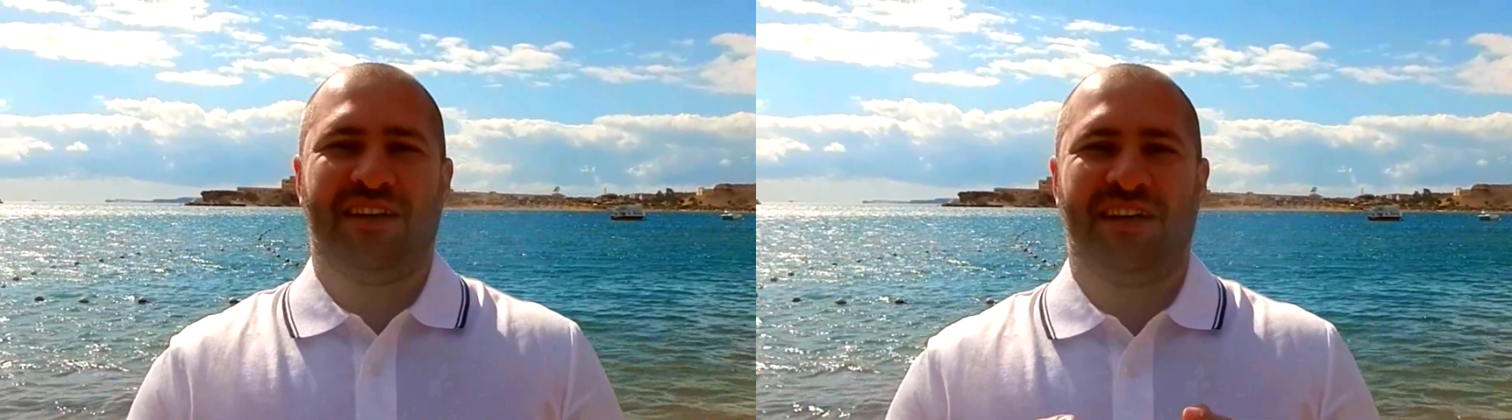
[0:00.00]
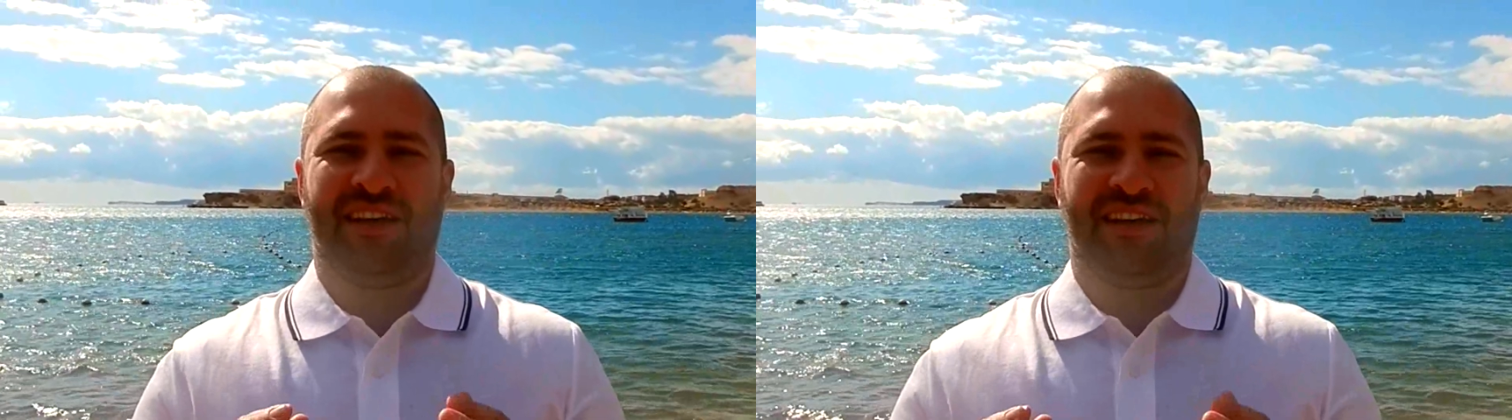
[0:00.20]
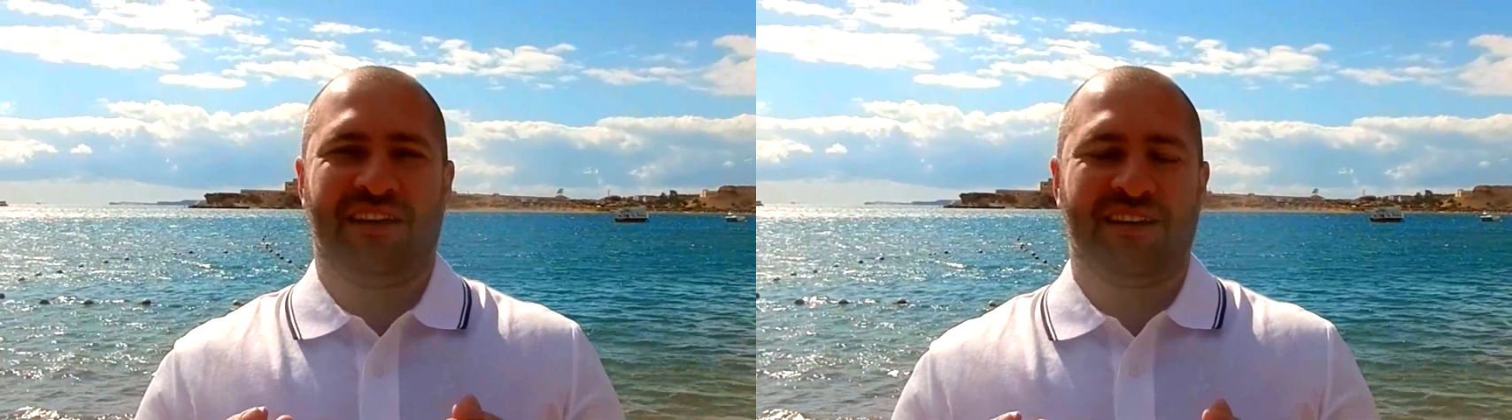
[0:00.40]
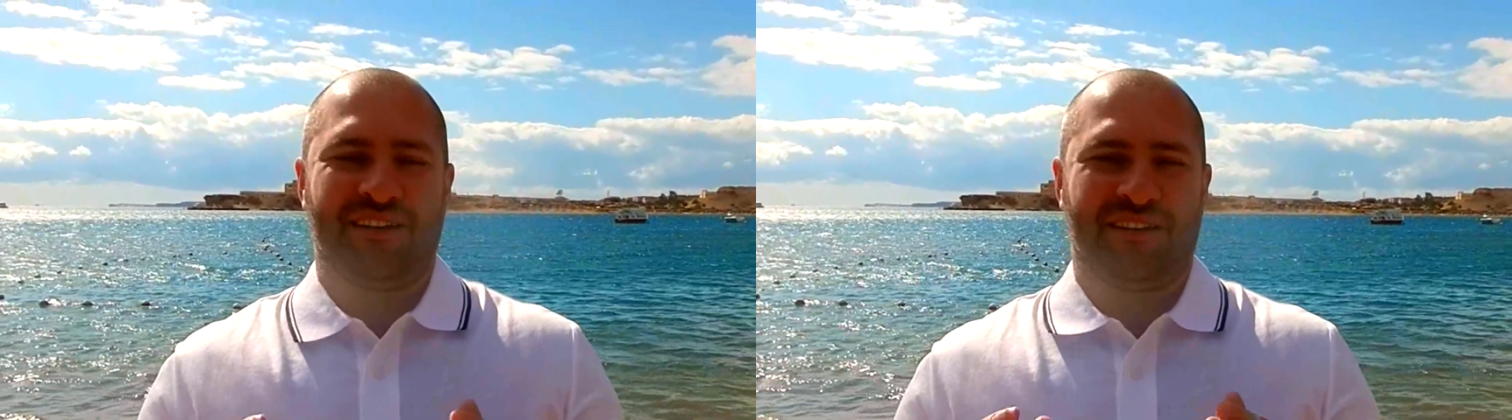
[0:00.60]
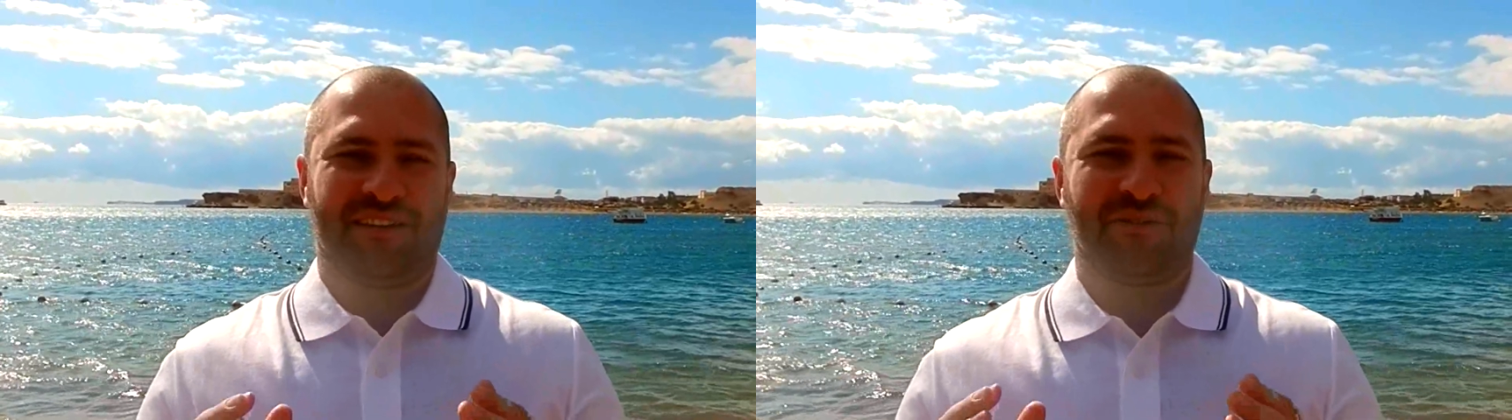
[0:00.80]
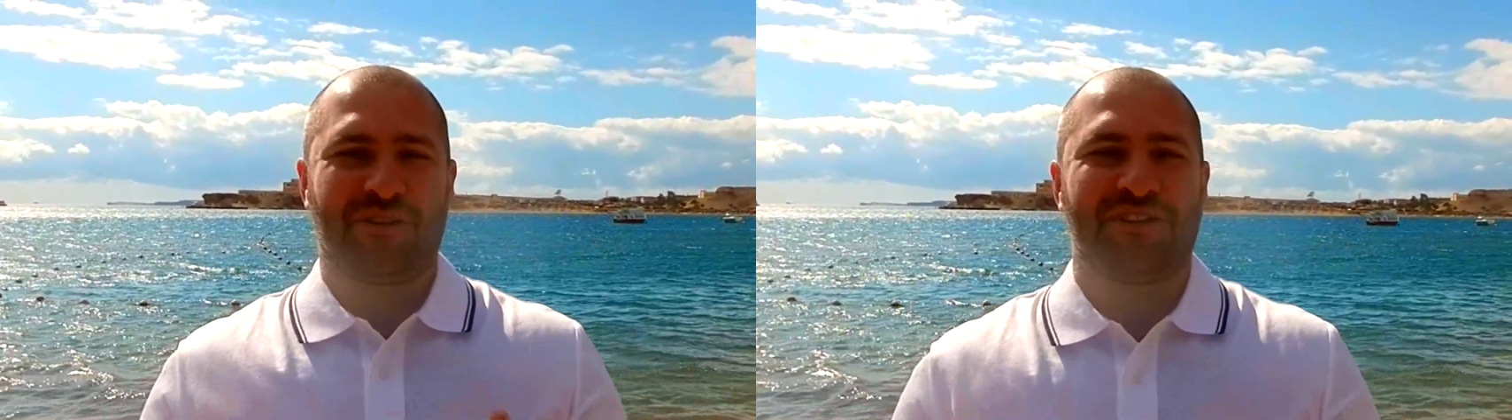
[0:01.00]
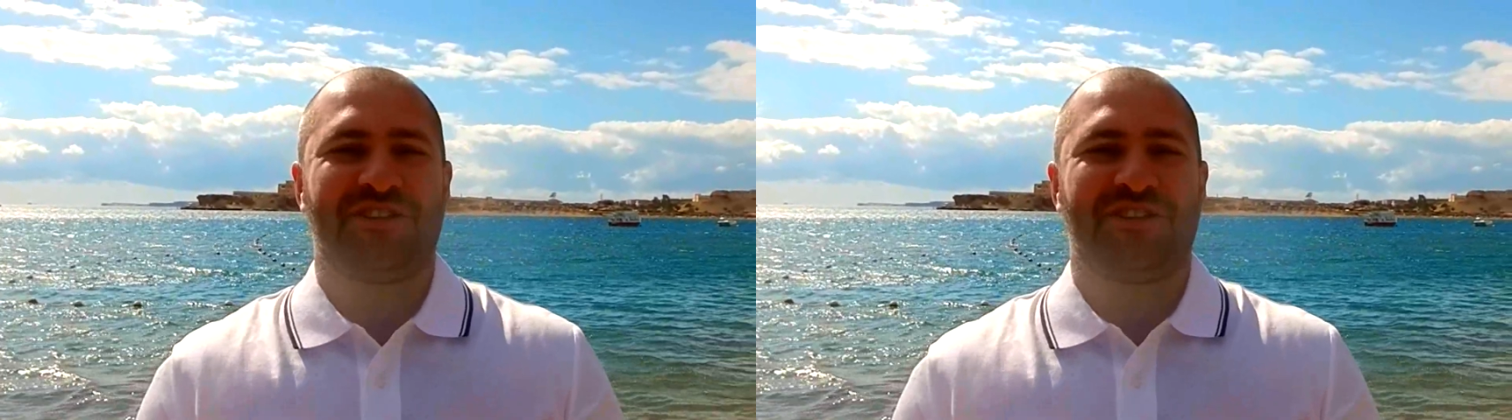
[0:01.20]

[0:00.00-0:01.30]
и только